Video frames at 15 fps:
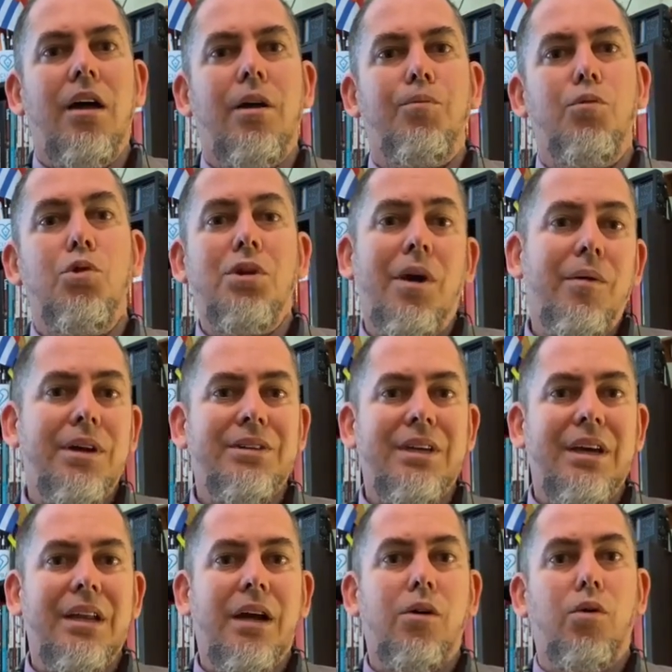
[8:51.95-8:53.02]
Muchas veces
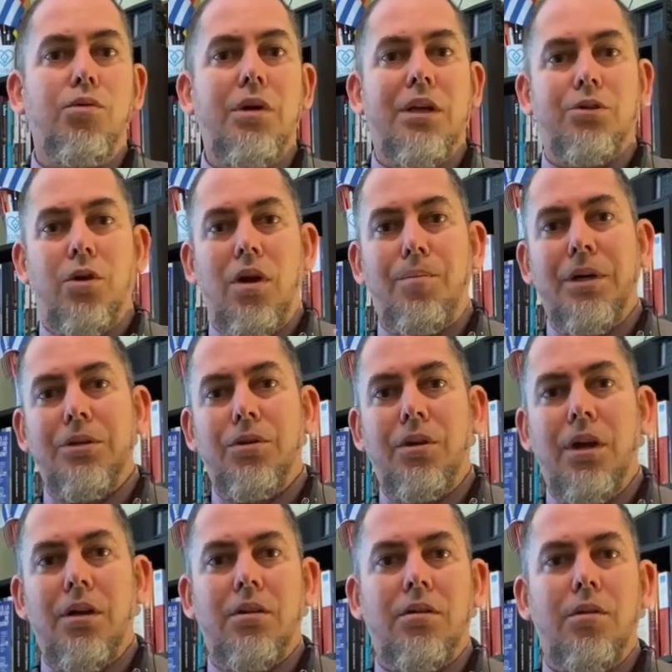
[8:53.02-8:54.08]
era con una sola
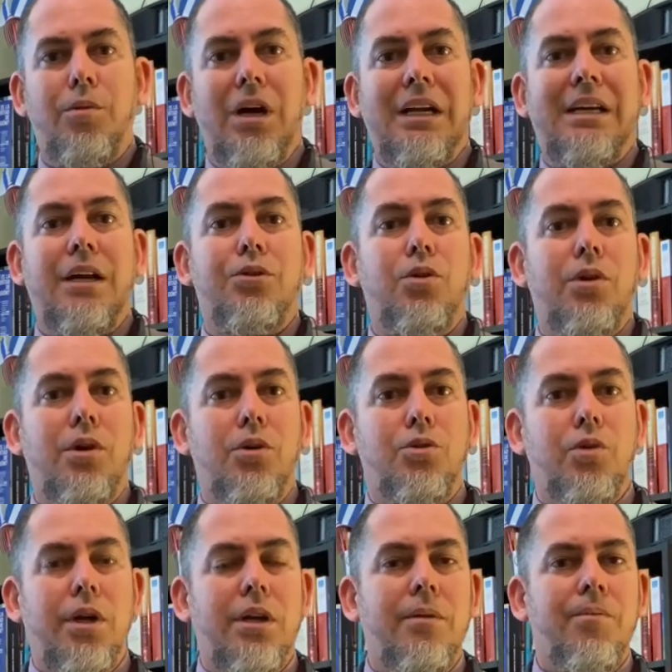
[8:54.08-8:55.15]
persona, como en el caso de
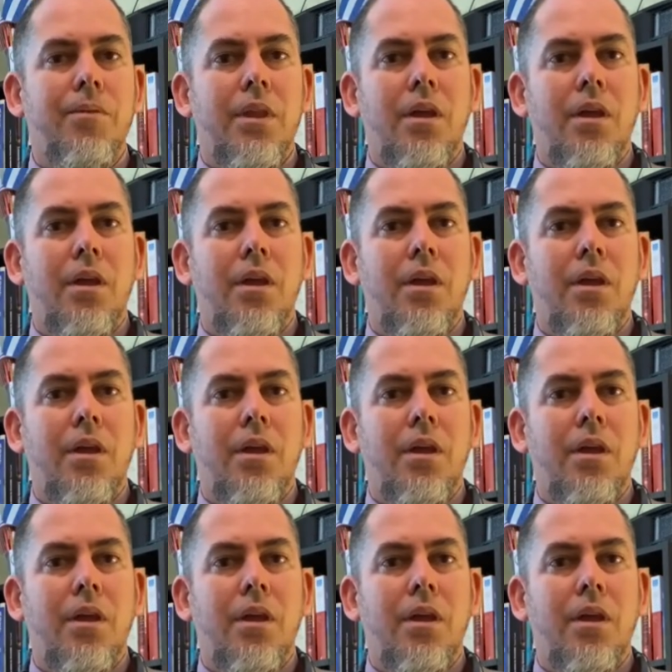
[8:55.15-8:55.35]
Josué.